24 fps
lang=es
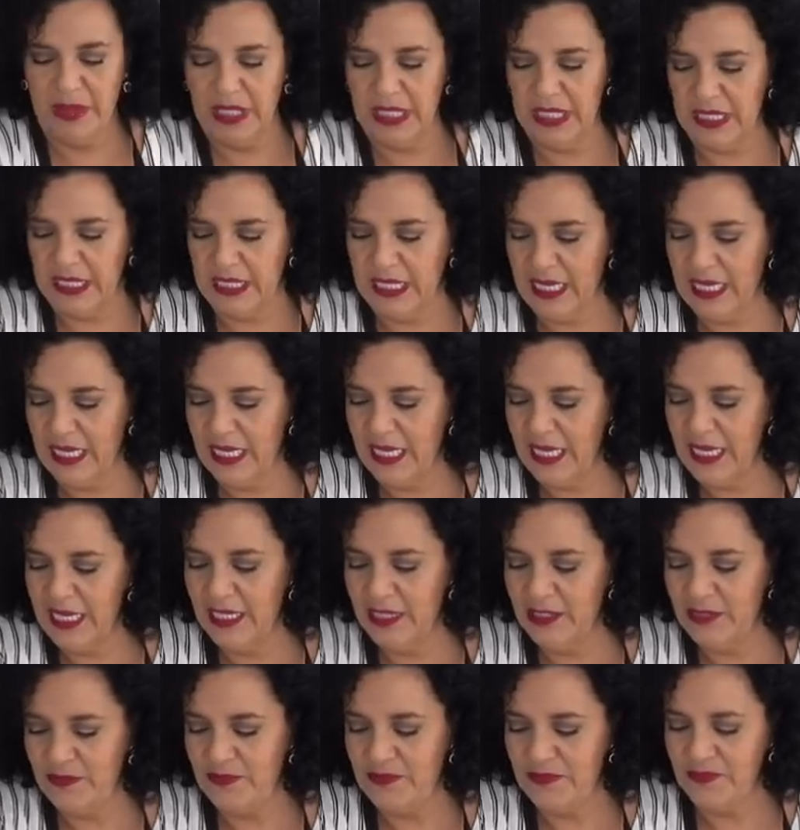pintada,
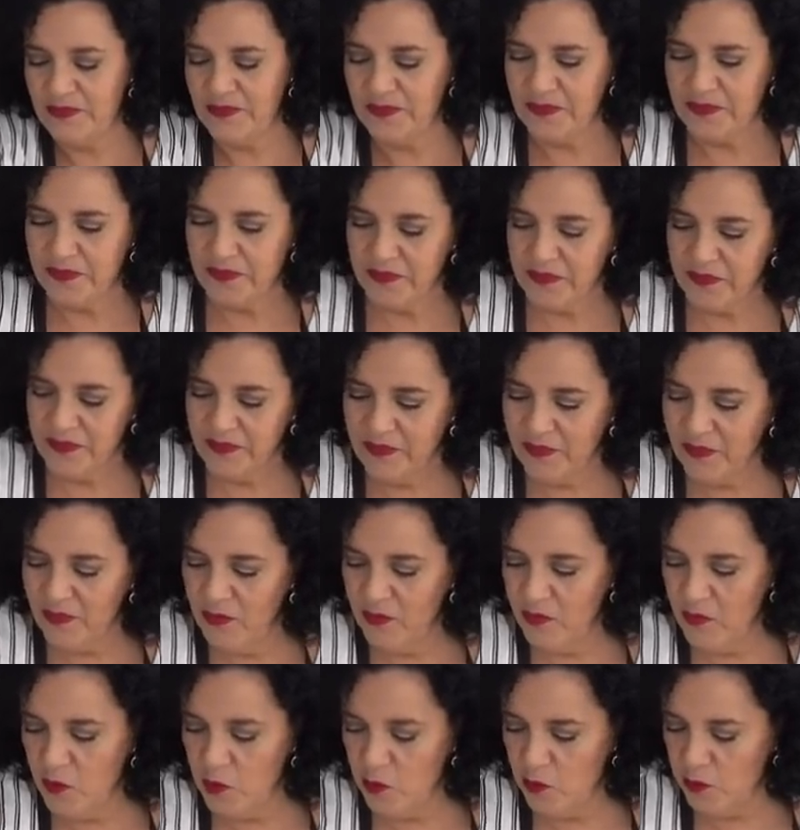
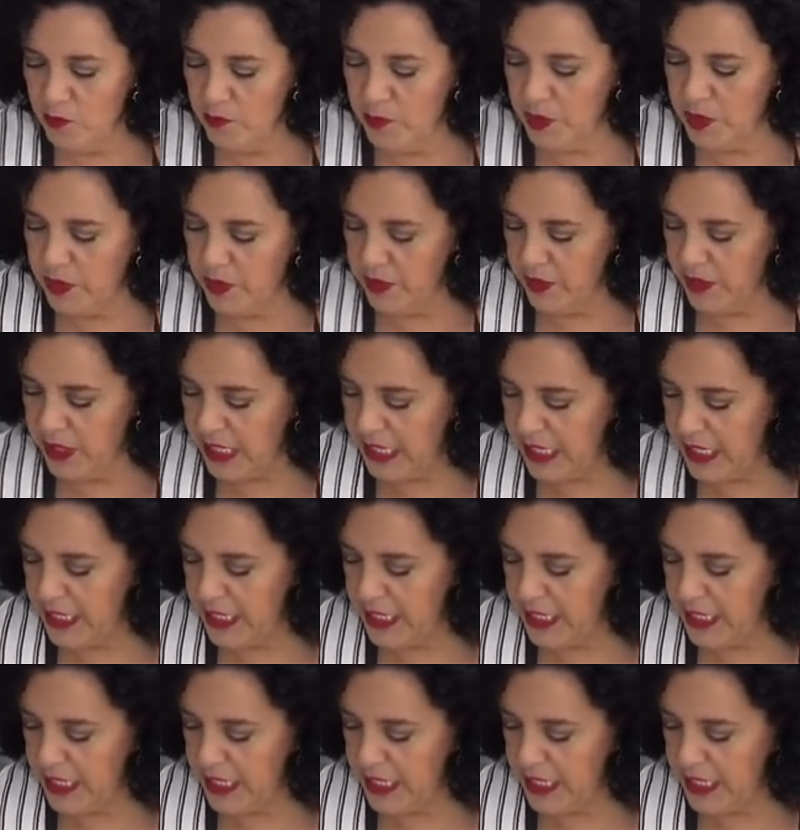un poco de